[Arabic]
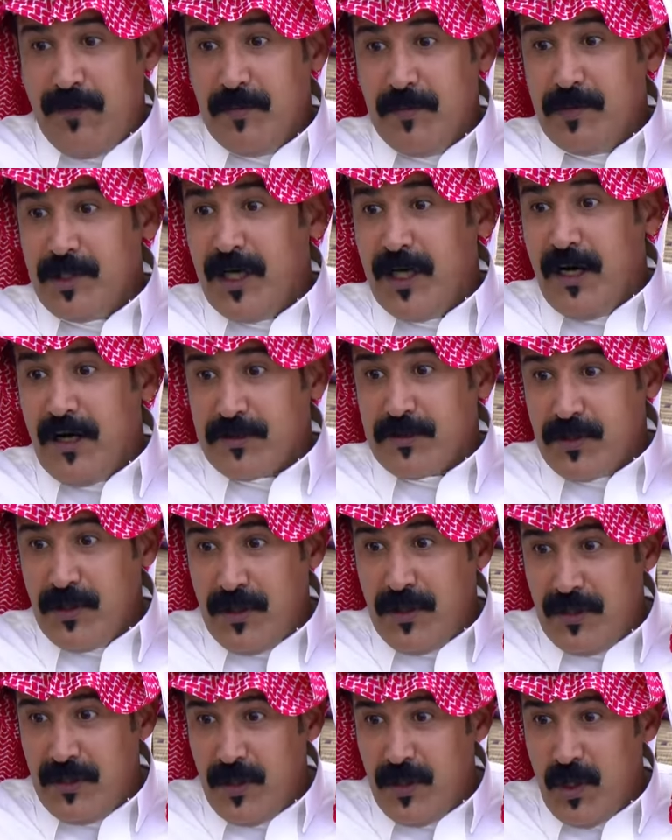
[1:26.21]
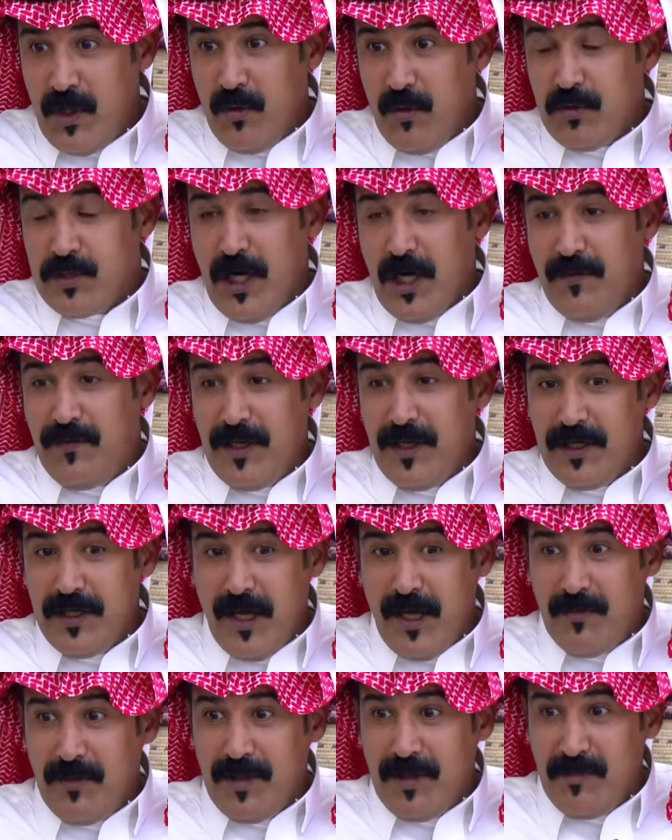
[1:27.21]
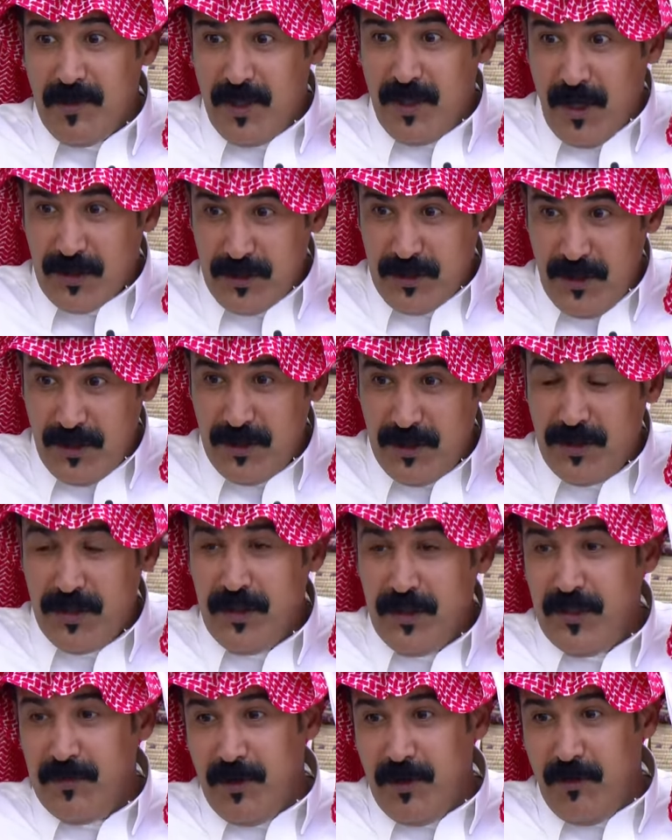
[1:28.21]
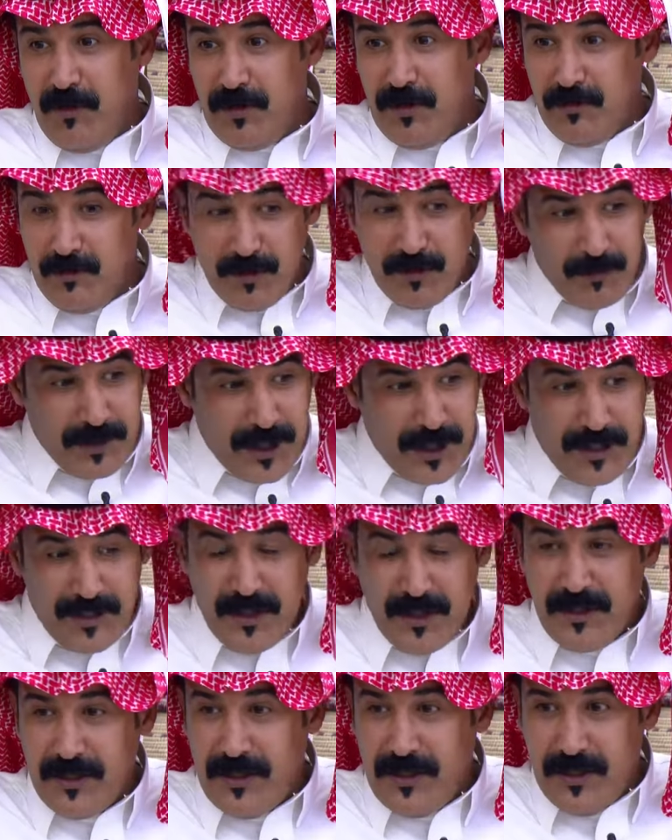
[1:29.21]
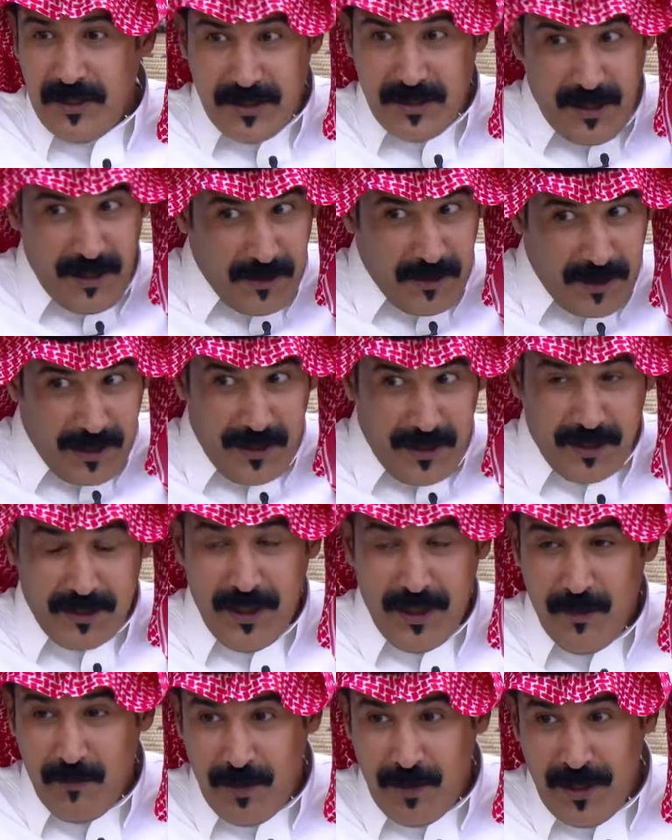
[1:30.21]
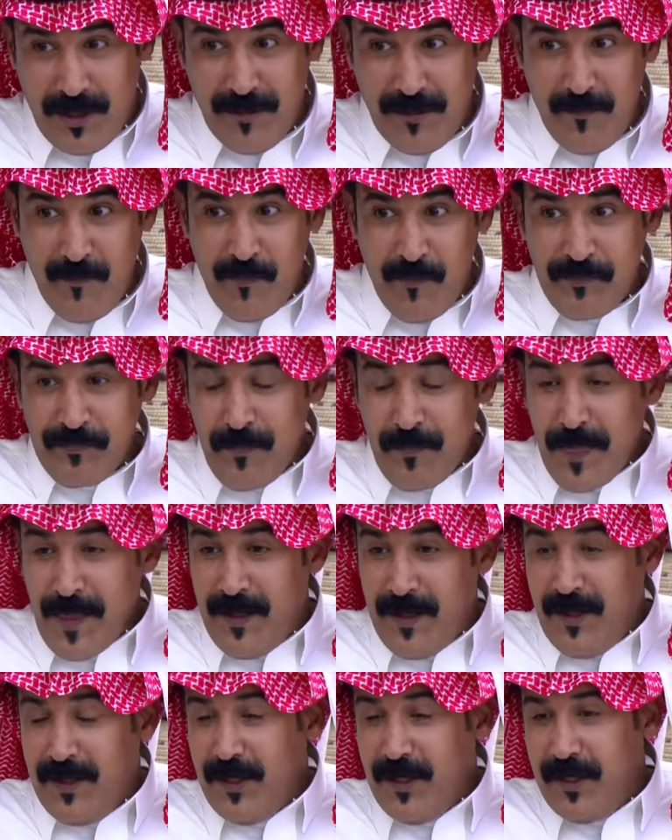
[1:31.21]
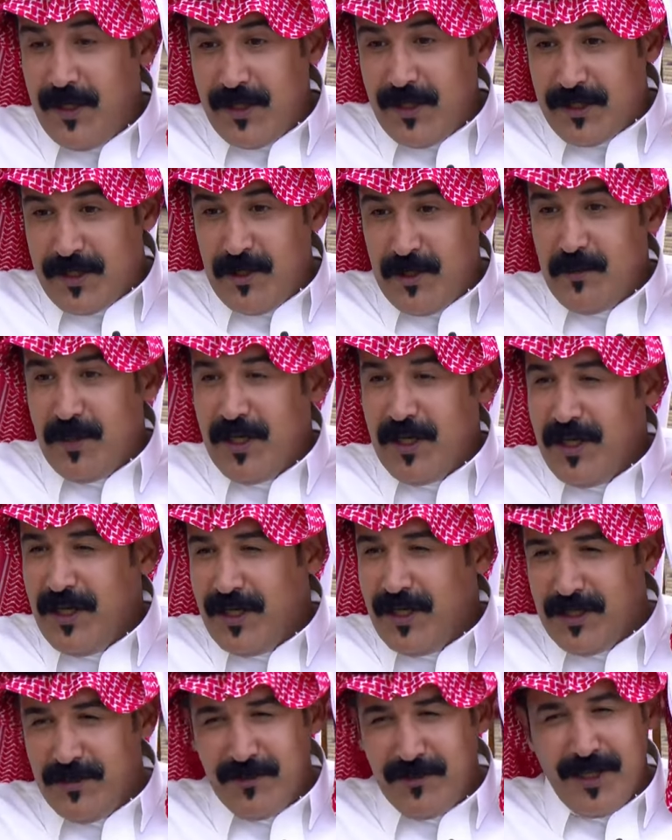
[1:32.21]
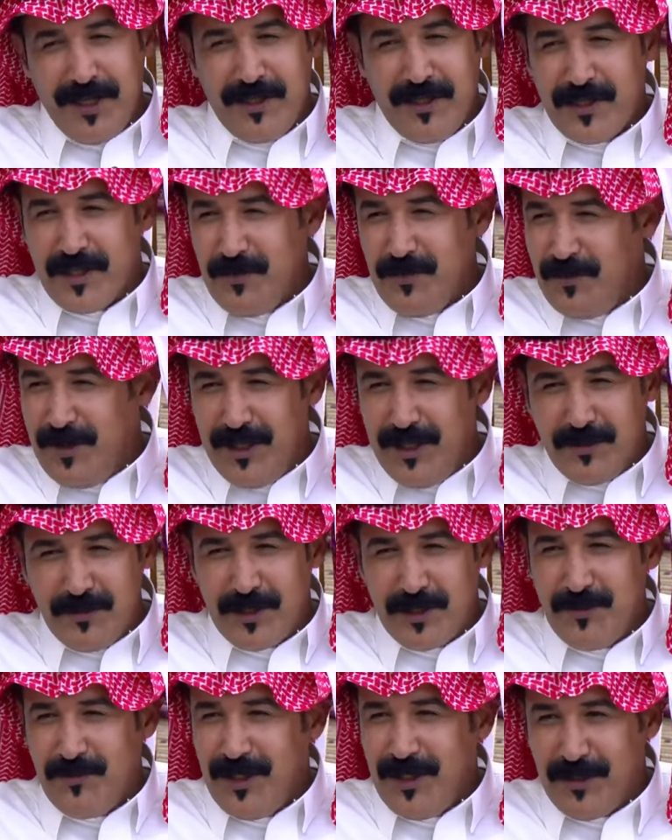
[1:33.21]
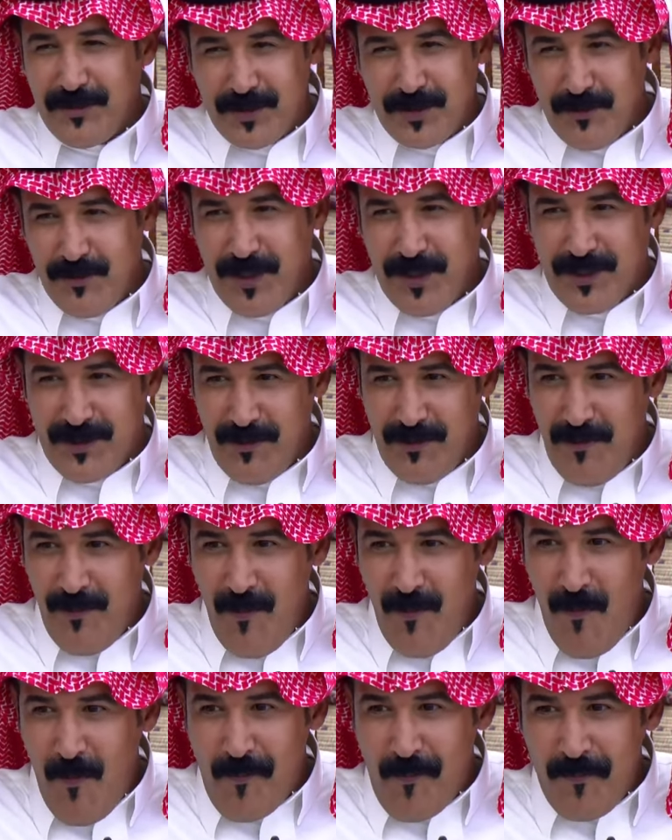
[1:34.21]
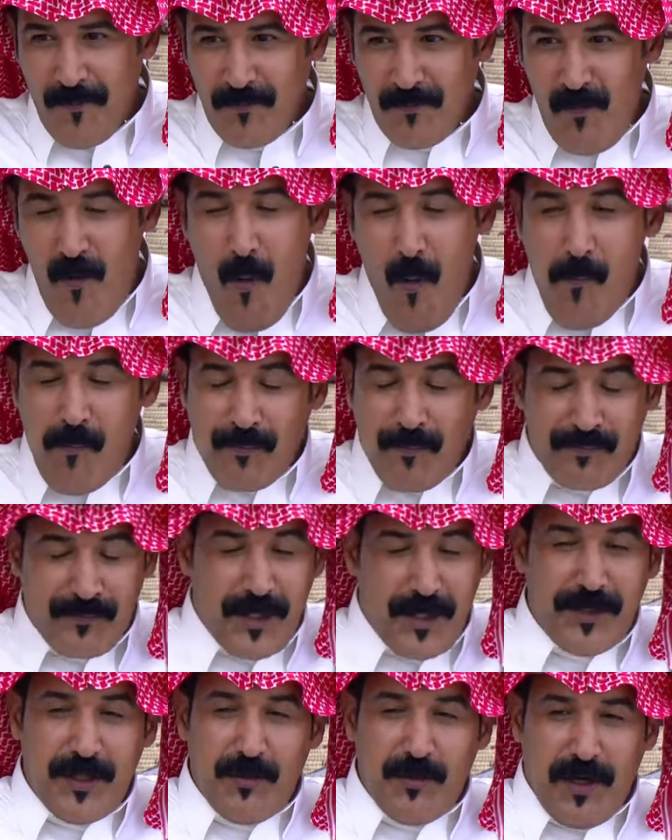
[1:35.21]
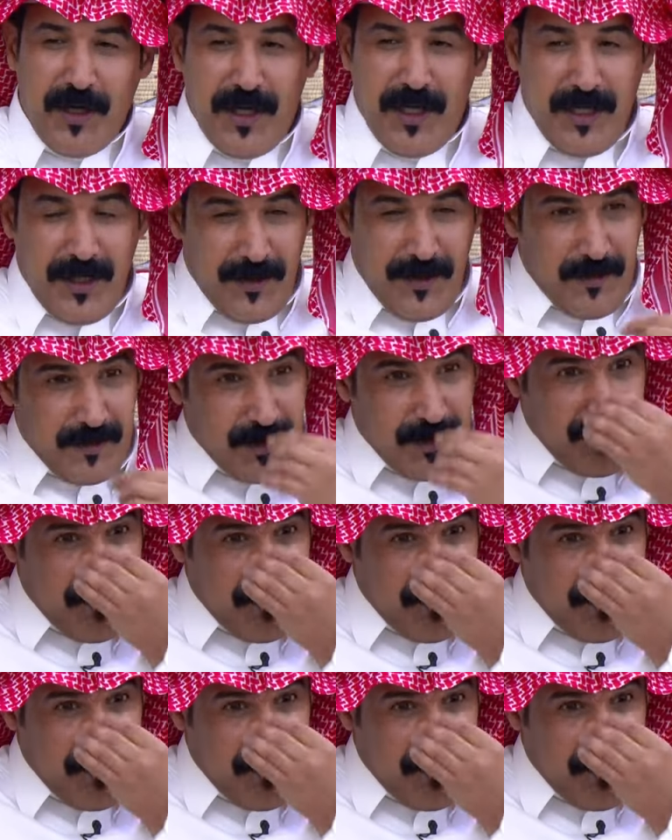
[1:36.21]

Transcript: المقاطع وشاف ايام المقاطع القديمه وبدا يرجع, يرجع لذكرياته الاولى قال يا ليتني يا ليتني يا ليتني سويت وسويت وسويت ما عاد ينفع تدري والله العظيم شوف